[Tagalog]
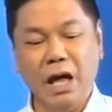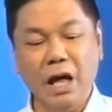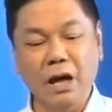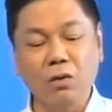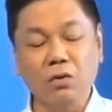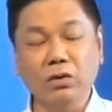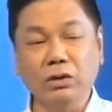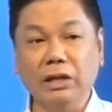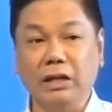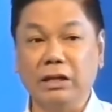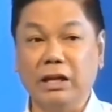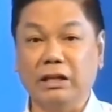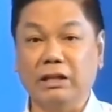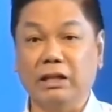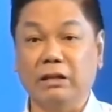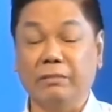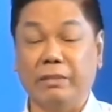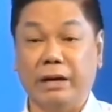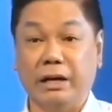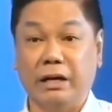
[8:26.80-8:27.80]
Ang utak
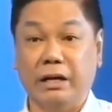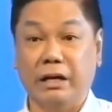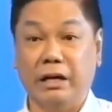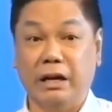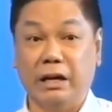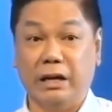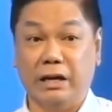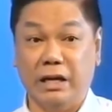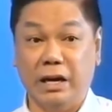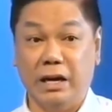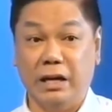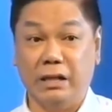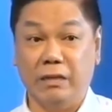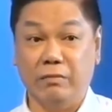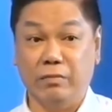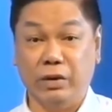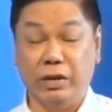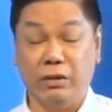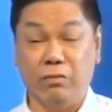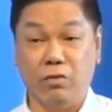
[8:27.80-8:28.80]
natin parang
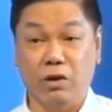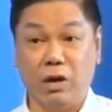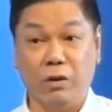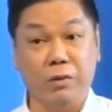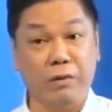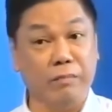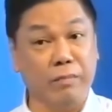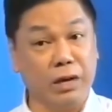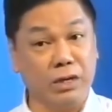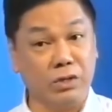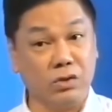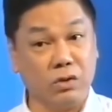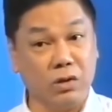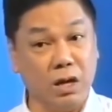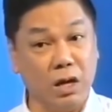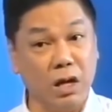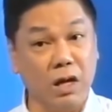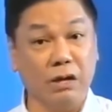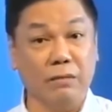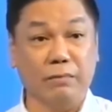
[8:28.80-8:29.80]
lalagyan. Pwede mong gawing
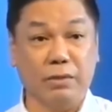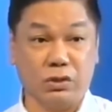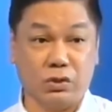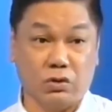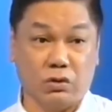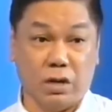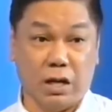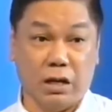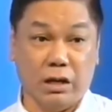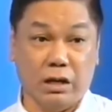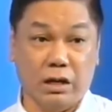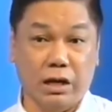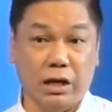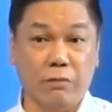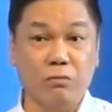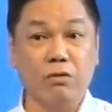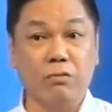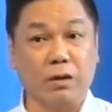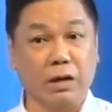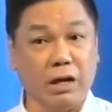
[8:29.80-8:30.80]
basurahan. Basura,
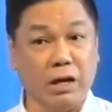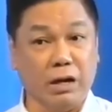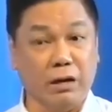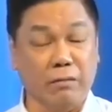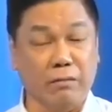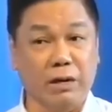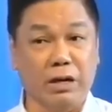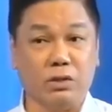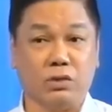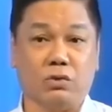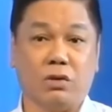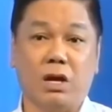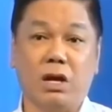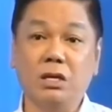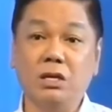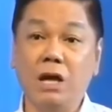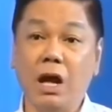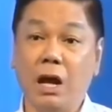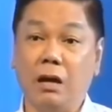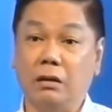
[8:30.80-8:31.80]
ilagay mo, magiging
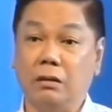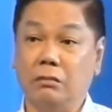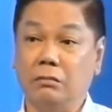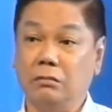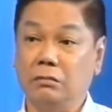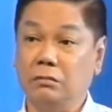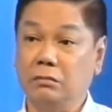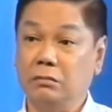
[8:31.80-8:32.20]
basurahan yan.